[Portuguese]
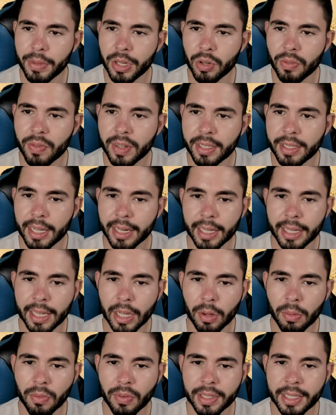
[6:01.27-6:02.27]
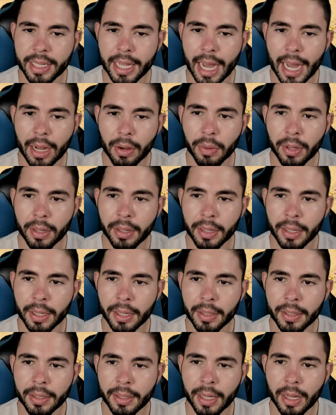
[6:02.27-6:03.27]
Deixa eu ver se aqui tem como fazer água.
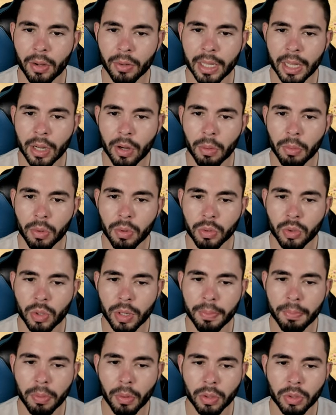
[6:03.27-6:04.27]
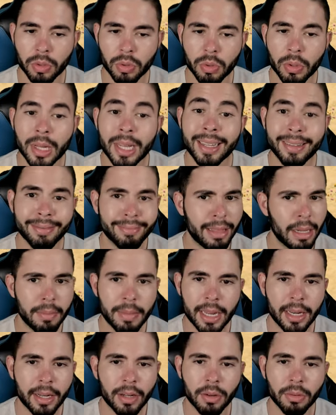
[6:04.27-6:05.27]
Não tem como construir poço?
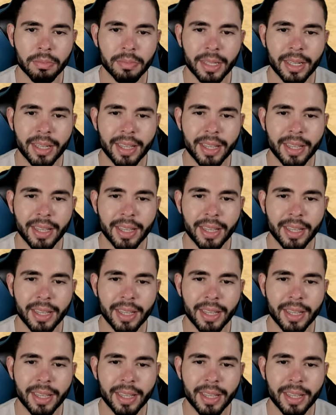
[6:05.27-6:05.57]
Também não.